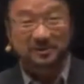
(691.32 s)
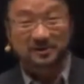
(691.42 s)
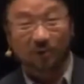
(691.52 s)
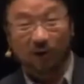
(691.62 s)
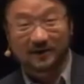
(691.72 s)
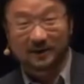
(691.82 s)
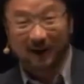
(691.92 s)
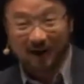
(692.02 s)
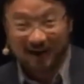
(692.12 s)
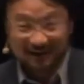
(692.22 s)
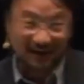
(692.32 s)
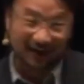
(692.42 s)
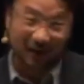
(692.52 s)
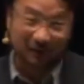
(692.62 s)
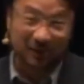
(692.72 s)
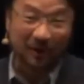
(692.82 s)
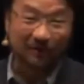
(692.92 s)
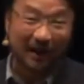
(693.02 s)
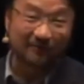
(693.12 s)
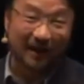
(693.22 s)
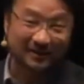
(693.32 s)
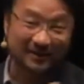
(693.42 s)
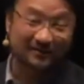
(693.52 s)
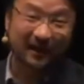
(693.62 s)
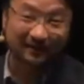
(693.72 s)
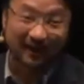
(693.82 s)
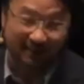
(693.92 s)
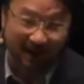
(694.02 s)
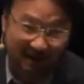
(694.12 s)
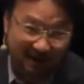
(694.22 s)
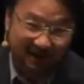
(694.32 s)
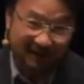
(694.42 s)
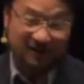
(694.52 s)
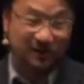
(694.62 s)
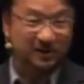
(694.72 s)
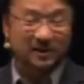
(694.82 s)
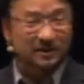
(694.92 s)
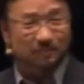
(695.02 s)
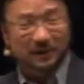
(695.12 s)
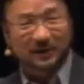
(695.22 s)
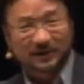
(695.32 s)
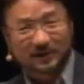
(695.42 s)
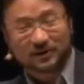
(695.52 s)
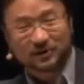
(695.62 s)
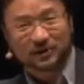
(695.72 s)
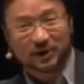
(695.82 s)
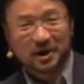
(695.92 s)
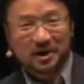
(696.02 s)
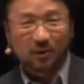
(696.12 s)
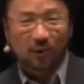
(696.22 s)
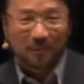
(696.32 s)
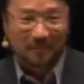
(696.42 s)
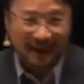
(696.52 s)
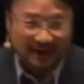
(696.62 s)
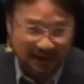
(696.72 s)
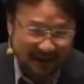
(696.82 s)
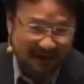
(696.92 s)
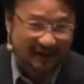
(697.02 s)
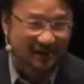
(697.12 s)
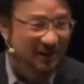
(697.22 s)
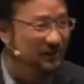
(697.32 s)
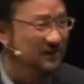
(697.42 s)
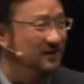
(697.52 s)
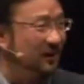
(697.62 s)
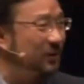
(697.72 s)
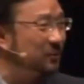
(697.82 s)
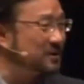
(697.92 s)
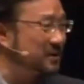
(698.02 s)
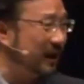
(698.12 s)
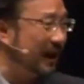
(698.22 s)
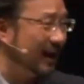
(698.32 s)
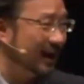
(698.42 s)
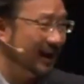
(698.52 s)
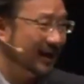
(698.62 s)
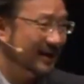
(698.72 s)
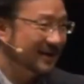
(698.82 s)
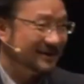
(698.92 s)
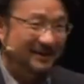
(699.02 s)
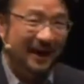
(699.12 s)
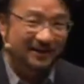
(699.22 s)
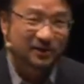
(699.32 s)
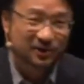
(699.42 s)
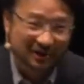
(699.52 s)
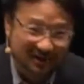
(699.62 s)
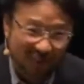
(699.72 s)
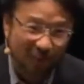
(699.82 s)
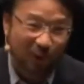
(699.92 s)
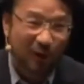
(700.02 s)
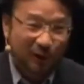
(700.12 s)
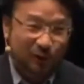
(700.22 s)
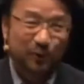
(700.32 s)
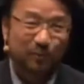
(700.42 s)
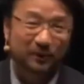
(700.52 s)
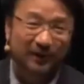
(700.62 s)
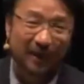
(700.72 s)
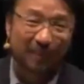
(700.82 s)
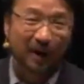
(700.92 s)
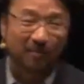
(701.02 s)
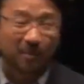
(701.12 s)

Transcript: 始皇一嘛一样，要要万万世万代嘛。但实际上是不可能的事情，因为我们每个人在这个世上都是什么，暂时的生活，所以不要太胖，